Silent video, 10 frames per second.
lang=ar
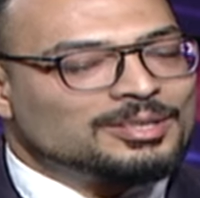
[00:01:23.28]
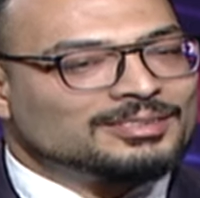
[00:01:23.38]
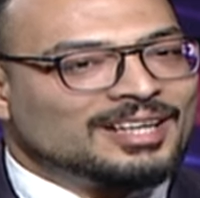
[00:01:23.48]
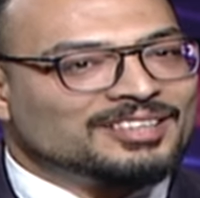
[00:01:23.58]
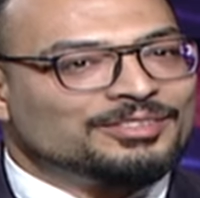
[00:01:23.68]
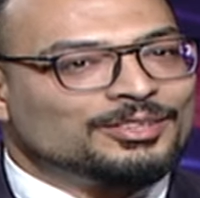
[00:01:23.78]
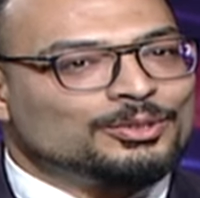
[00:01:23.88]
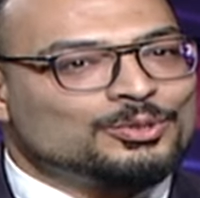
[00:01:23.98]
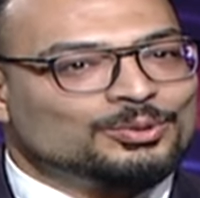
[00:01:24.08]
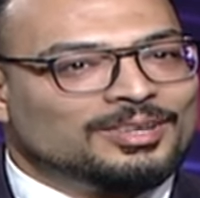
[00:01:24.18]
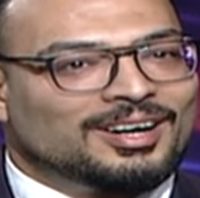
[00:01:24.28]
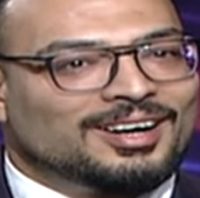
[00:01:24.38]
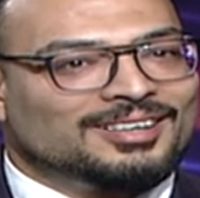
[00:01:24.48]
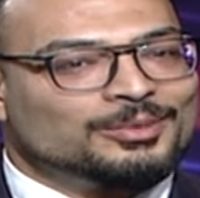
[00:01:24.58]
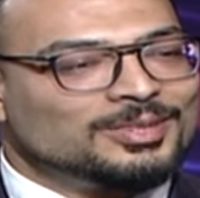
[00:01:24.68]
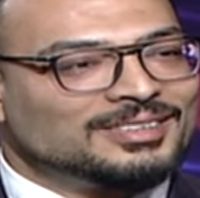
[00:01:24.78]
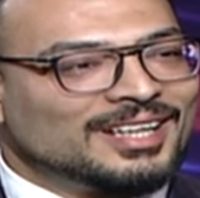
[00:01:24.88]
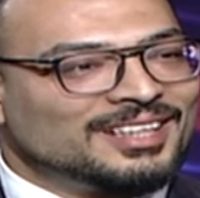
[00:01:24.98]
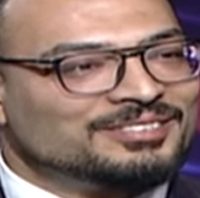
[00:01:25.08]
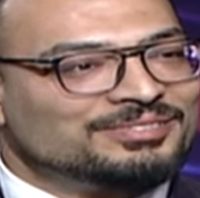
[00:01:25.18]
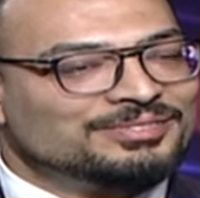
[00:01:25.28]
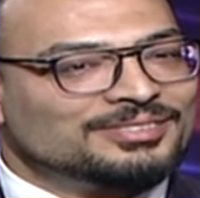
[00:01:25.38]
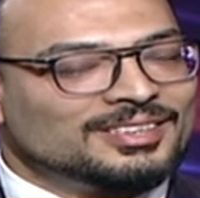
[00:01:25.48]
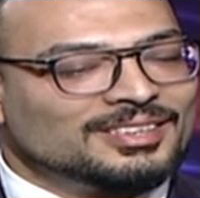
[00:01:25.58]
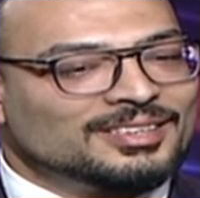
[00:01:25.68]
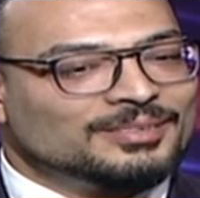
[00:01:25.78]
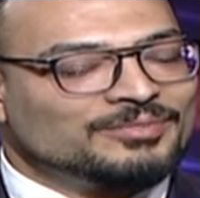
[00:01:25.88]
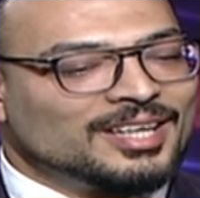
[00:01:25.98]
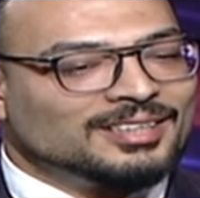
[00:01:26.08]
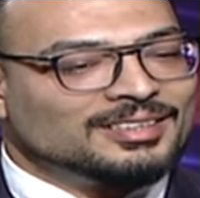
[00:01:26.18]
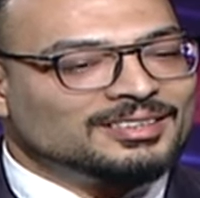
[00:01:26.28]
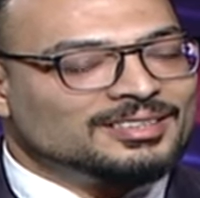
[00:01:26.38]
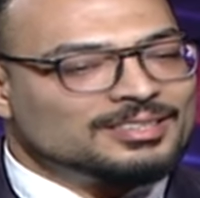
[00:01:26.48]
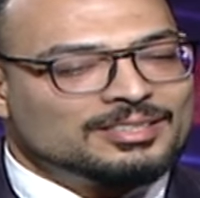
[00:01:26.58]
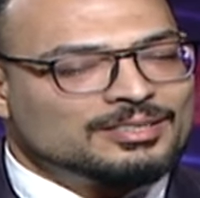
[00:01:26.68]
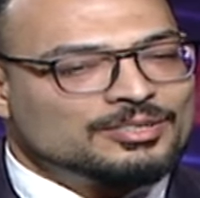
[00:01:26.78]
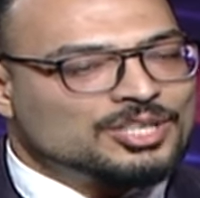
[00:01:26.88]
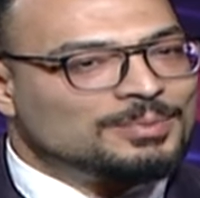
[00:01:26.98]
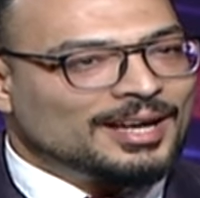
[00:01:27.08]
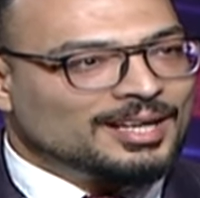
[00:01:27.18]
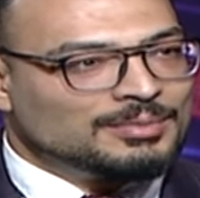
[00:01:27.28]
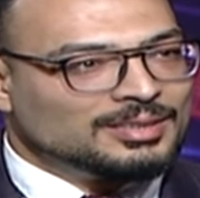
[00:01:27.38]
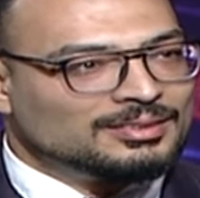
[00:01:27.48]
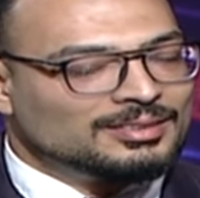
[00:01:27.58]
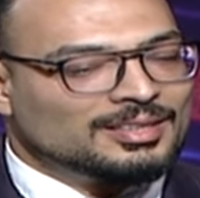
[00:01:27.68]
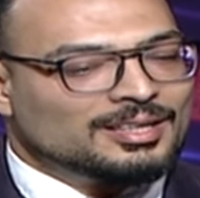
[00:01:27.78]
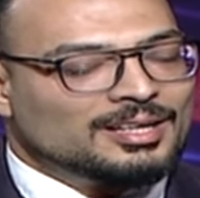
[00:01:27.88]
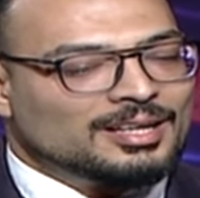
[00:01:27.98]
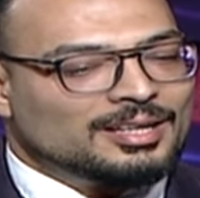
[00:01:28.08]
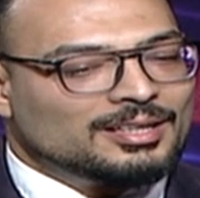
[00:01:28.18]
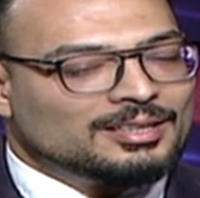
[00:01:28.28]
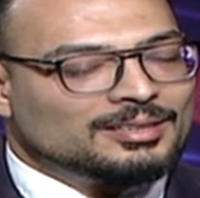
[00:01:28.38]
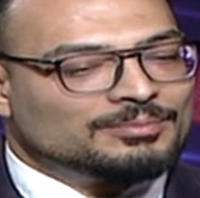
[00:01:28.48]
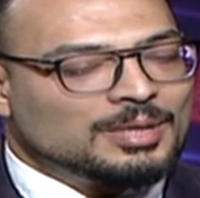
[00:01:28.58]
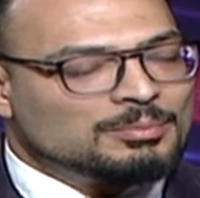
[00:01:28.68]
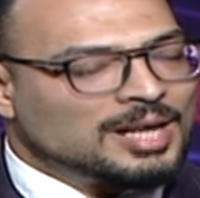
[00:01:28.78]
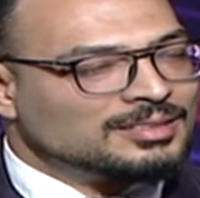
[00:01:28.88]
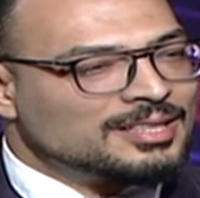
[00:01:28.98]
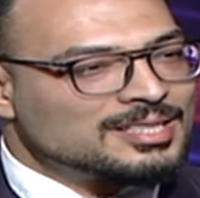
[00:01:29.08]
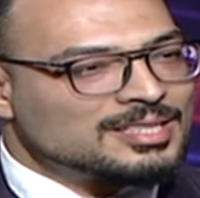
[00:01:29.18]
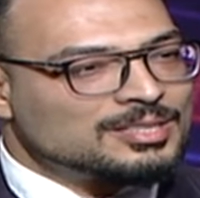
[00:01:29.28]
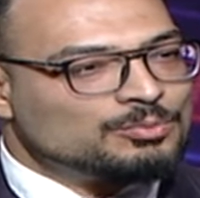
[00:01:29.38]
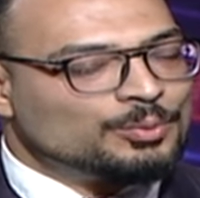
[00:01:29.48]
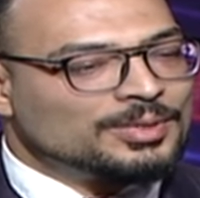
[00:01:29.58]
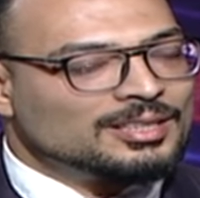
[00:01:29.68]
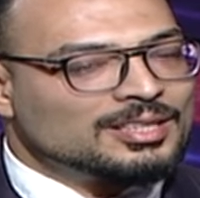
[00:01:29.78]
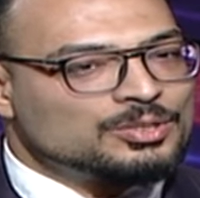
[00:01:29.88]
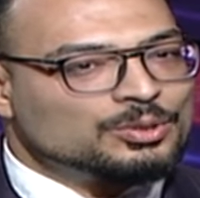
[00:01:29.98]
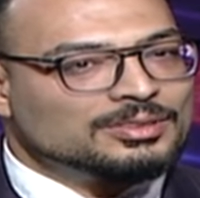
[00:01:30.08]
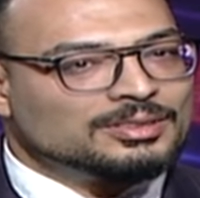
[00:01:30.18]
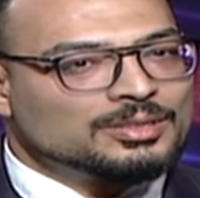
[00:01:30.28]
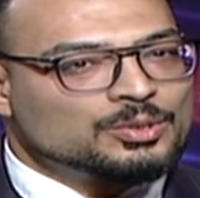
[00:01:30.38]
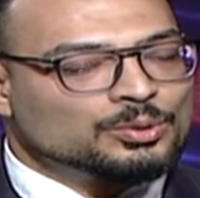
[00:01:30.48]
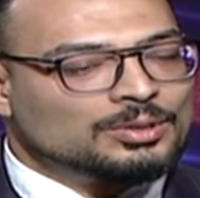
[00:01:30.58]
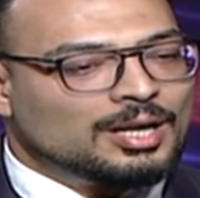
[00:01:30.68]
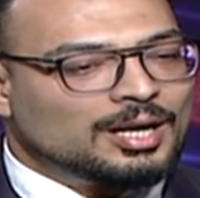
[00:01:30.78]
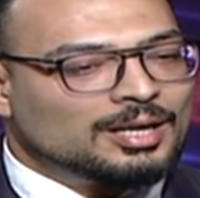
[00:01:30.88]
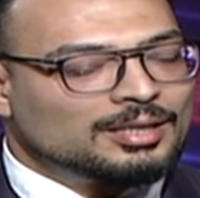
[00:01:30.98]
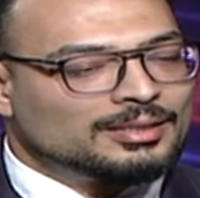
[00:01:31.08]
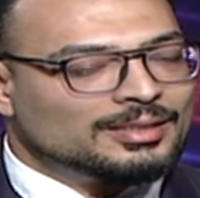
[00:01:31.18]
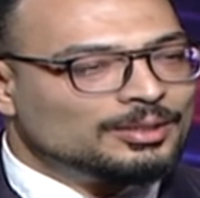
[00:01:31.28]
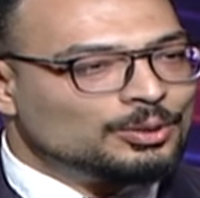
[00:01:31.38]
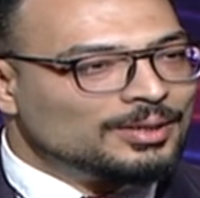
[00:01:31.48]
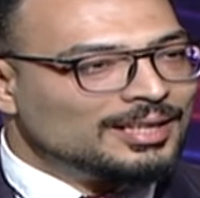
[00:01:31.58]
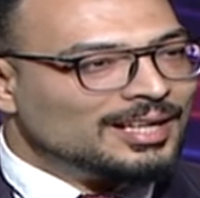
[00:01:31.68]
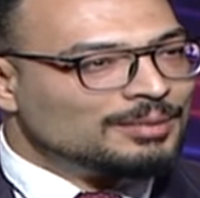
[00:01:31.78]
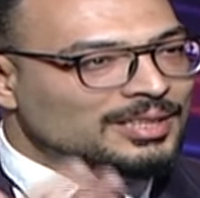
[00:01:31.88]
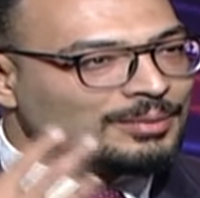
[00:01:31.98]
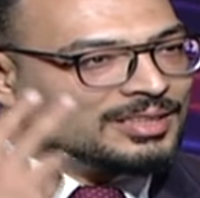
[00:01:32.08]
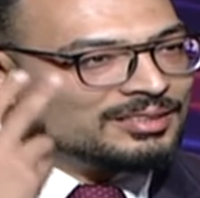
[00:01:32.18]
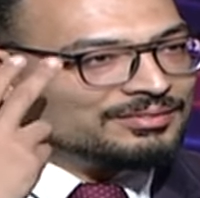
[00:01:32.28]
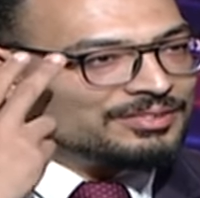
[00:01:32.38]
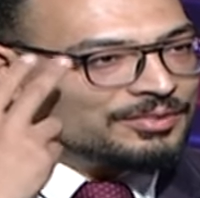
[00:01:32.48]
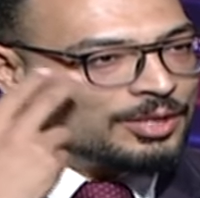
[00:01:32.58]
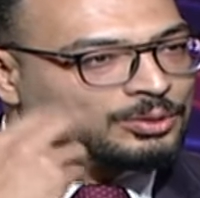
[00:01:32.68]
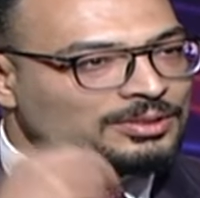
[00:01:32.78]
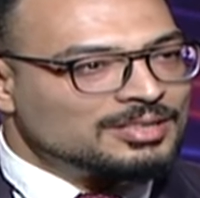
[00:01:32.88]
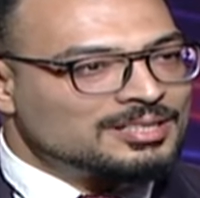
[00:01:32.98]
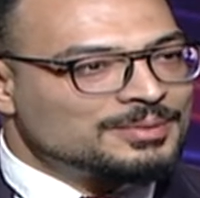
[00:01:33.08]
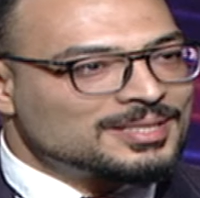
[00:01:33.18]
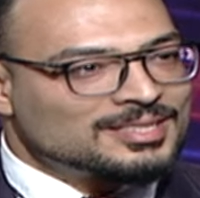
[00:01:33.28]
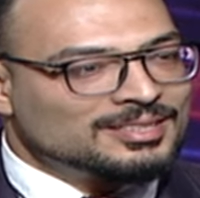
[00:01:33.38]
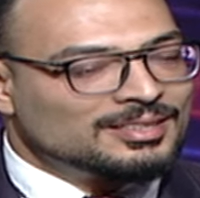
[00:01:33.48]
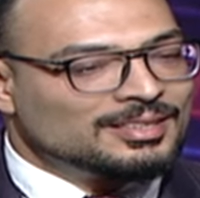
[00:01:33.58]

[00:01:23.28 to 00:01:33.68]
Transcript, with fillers: هو تعريف الصداع هو تعريف يعني شبه عالمي بعض الناس ممكن يظن ان الصداع آه، هو الالم اللي بيجي في فروه الراس بس